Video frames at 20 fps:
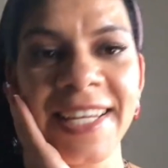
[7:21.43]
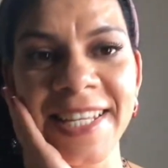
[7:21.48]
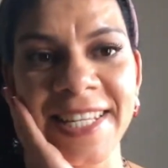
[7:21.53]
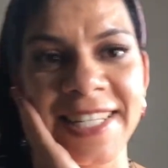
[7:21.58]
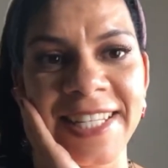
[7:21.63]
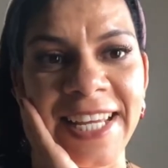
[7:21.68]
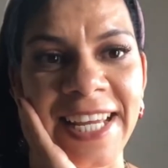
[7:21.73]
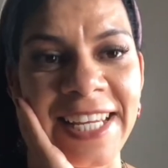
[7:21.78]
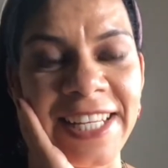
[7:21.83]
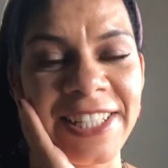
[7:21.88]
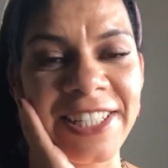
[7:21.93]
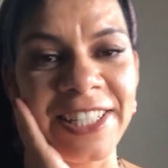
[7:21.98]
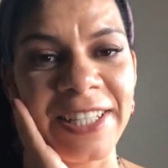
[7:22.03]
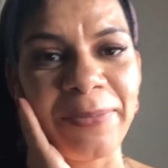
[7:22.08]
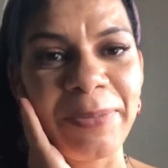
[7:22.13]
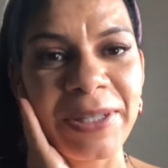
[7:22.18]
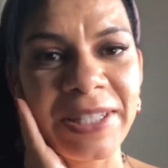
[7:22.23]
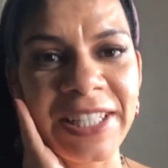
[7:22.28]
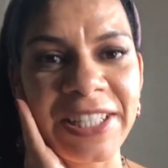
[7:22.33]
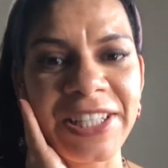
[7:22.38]
Gente,
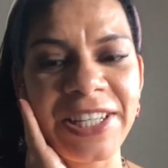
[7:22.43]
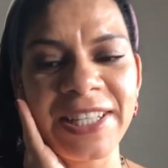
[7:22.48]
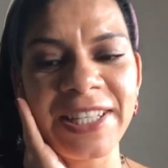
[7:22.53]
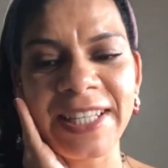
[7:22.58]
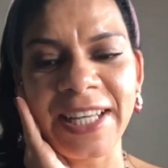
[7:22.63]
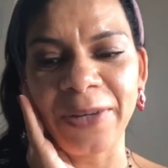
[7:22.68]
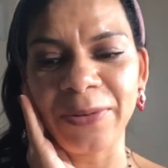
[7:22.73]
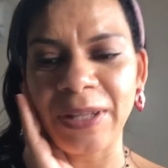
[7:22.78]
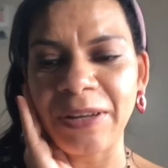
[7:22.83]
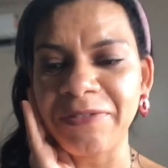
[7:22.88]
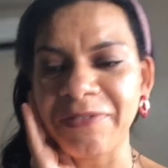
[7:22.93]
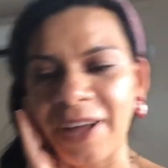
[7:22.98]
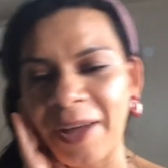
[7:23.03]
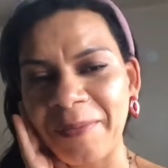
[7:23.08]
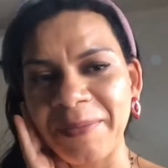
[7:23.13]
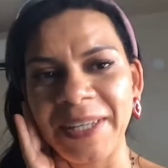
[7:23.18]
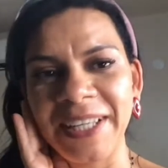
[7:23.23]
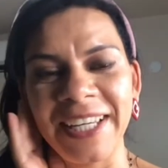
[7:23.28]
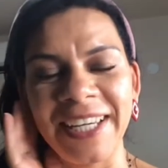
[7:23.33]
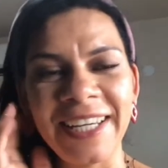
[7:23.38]
depois que a gente saiu da
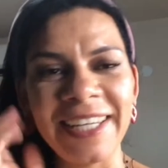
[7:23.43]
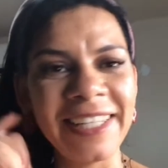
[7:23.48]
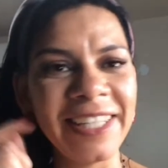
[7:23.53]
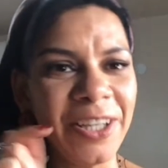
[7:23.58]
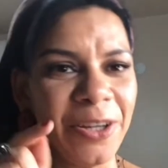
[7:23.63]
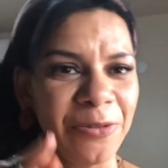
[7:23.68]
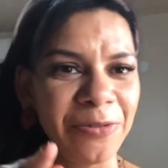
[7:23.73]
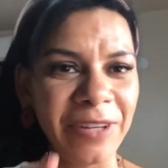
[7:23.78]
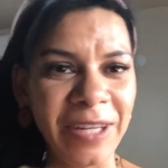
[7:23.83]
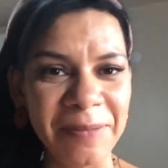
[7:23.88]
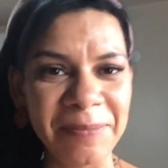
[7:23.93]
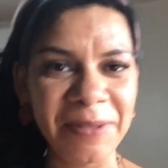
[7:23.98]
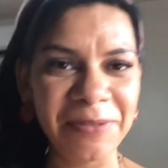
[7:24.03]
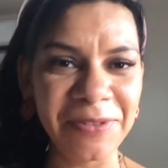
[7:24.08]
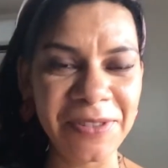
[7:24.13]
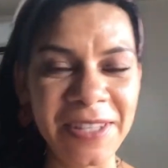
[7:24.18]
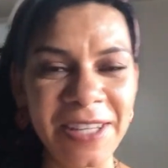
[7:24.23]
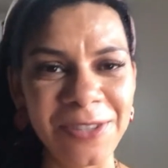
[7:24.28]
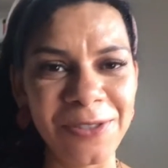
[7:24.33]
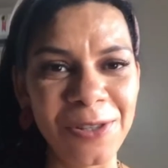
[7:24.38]
fábrica aqui, eu falei pra
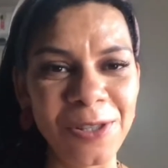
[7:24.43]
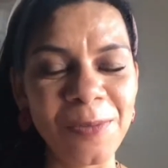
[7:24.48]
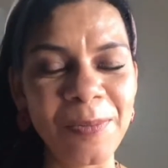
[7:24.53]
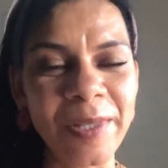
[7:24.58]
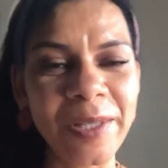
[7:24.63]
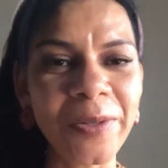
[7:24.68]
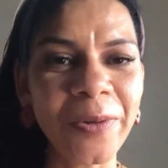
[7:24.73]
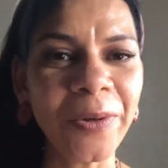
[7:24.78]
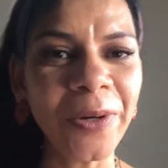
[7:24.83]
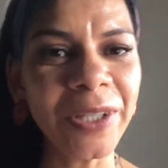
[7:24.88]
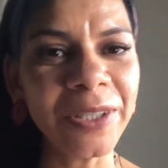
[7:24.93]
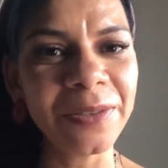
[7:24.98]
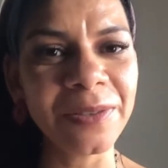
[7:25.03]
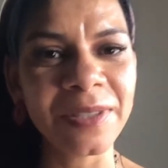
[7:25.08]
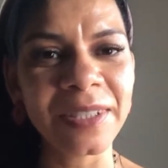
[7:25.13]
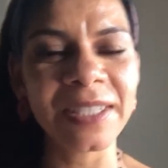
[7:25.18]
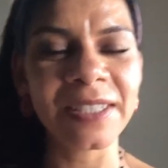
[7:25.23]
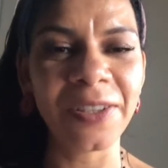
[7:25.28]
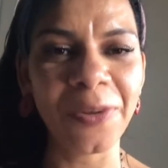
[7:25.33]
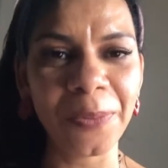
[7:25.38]
vocês os
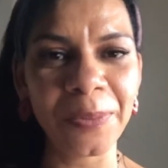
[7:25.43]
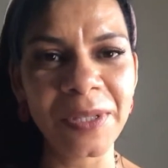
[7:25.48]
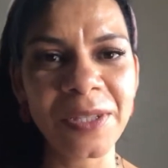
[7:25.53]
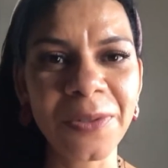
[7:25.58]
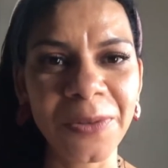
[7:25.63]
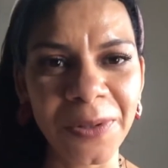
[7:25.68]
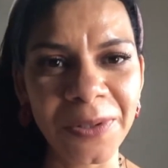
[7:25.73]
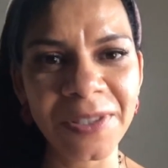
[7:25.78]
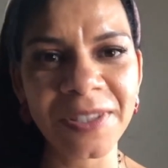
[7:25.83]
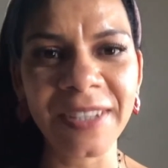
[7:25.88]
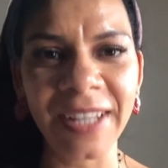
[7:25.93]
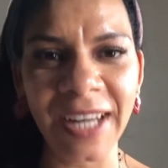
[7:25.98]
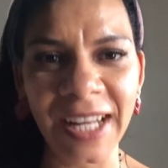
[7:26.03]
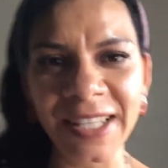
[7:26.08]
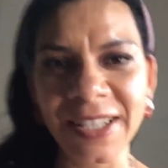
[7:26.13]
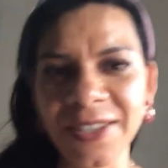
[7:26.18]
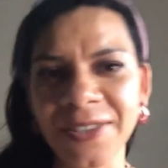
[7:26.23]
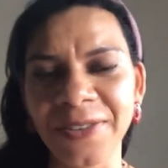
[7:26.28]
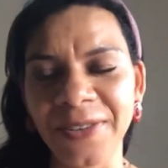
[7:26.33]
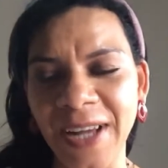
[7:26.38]
biscoitos, que são biscoitos
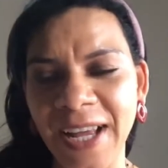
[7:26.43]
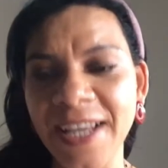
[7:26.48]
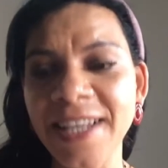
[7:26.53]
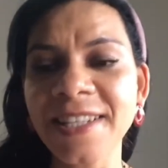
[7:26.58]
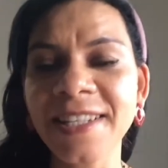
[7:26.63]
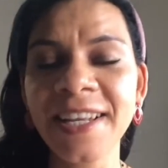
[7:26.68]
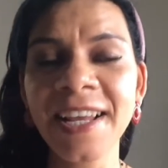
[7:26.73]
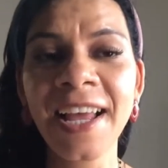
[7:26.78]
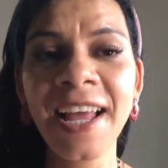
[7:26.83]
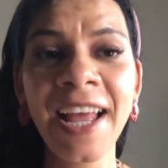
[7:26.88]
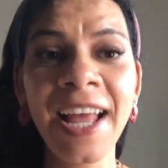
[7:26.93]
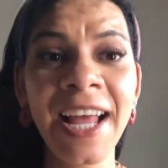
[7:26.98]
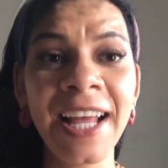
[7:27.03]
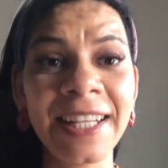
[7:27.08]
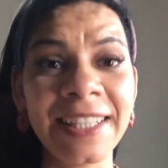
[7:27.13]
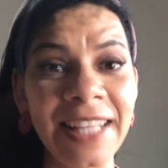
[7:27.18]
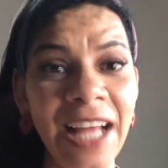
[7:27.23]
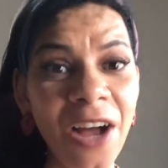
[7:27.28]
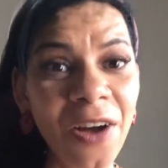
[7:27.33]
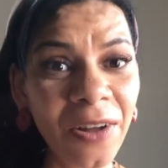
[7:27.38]
tradicionais
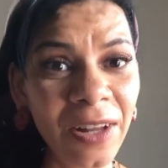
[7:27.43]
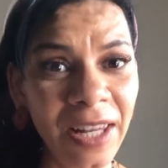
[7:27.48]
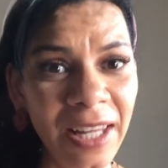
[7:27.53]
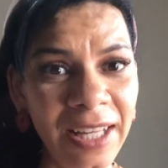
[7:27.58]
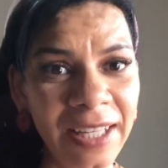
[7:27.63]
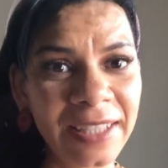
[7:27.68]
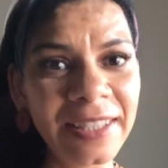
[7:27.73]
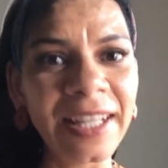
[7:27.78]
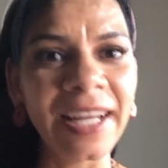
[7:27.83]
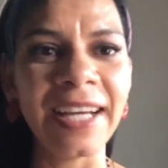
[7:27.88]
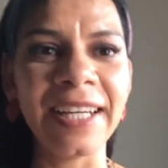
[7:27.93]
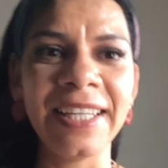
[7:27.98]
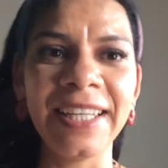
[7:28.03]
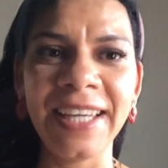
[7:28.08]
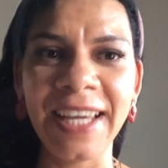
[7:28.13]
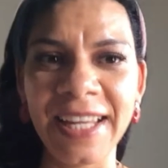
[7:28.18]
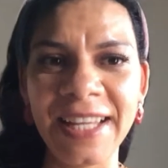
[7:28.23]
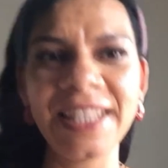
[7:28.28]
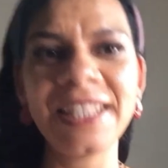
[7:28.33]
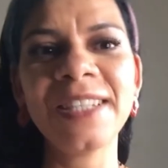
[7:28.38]
da Holanda,
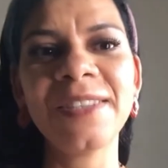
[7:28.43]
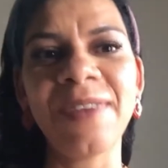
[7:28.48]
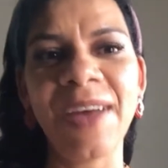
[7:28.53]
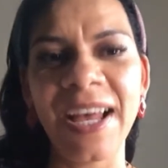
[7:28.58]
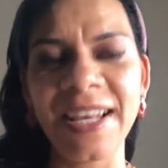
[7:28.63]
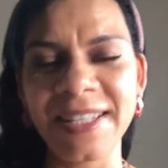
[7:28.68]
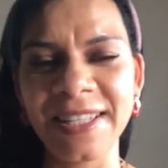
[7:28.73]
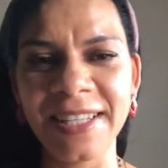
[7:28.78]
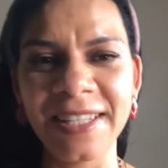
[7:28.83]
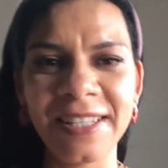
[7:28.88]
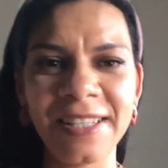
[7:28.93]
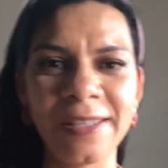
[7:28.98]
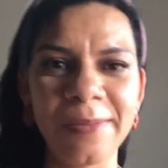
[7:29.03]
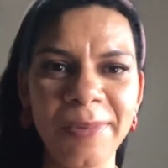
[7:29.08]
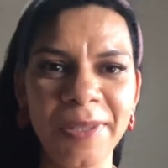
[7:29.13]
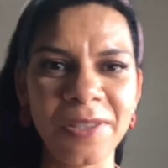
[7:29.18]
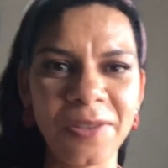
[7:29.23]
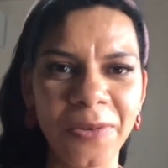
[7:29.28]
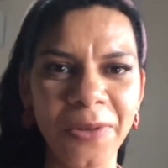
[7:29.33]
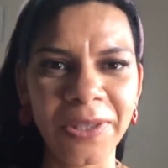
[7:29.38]
e eles fazem esses
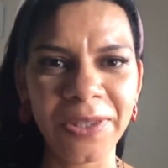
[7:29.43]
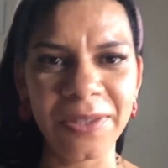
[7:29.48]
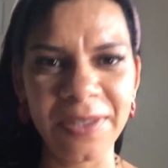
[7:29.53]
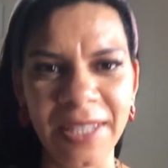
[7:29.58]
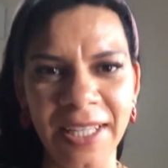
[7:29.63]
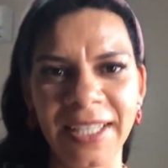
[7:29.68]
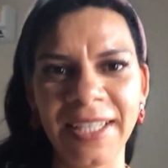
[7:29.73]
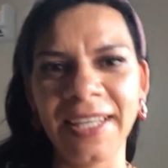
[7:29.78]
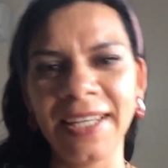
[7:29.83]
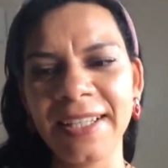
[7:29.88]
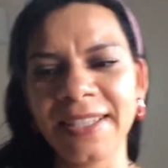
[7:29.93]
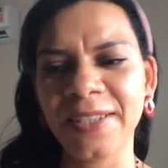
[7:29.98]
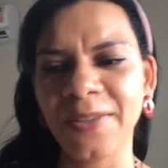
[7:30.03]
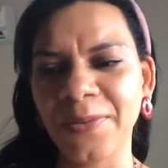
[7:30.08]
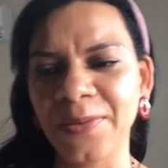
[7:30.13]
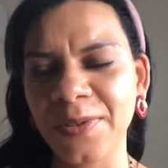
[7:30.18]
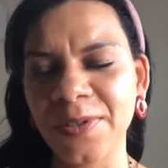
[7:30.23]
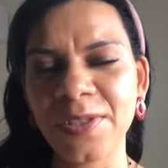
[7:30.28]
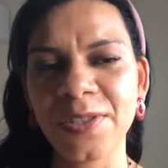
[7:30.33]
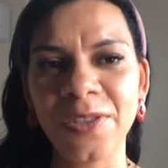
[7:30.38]
biscoitos aqui, que são
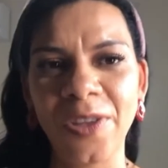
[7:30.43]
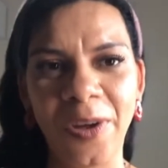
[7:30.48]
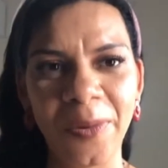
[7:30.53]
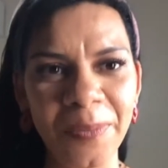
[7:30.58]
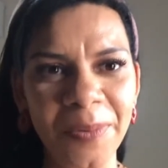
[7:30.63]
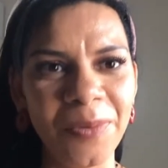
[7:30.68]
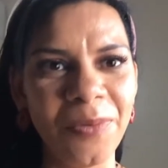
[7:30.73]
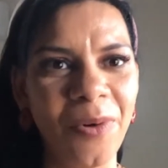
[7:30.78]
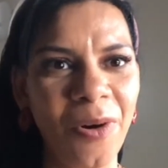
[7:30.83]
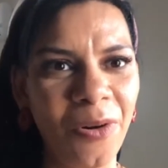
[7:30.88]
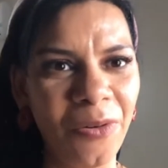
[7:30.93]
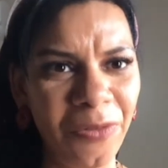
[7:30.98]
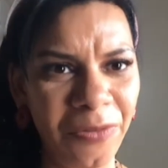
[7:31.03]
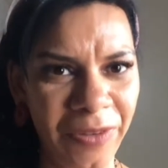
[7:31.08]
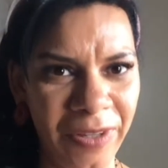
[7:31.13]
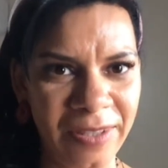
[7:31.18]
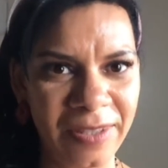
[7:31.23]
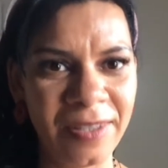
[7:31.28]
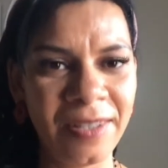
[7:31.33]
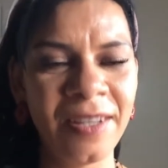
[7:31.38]
os Stop
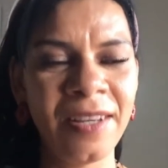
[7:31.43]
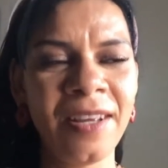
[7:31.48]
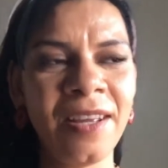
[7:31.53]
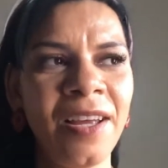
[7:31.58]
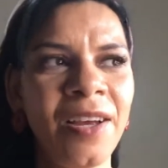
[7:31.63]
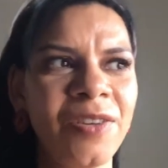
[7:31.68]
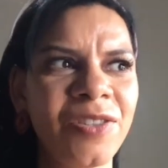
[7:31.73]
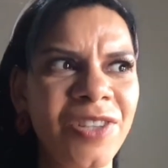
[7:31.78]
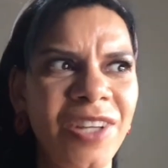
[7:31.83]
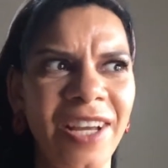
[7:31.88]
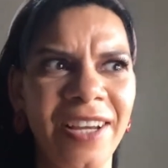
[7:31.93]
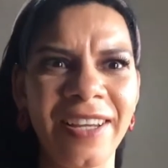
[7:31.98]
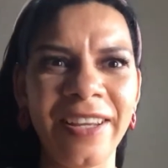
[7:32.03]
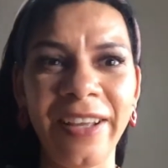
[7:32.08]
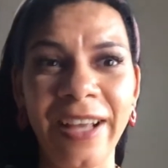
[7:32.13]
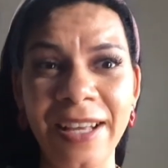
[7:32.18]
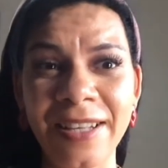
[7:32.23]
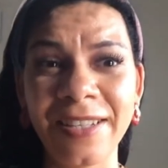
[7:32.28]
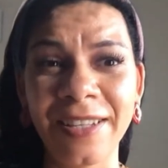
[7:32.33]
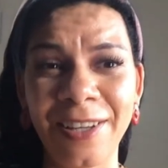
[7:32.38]
Waffles acho
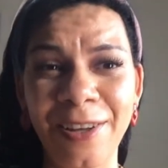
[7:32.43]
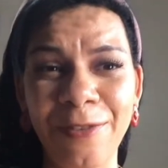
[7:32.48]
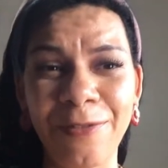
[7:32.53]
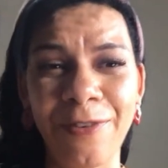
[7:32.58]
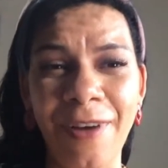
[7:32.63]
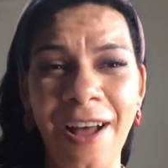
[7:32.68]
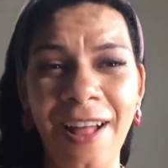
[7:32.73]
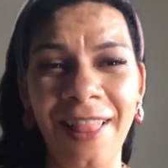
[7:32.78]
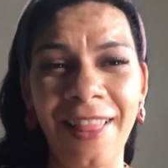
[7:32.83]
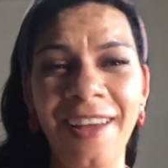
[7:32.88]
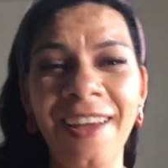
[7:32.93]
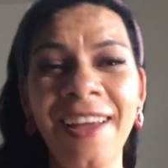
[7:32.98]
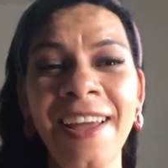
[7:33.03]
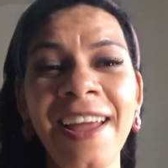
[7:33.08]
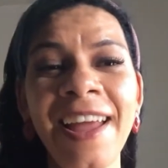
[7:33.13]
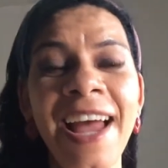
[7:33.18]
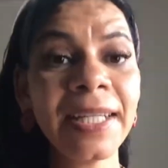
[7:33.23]
que é assim que fala.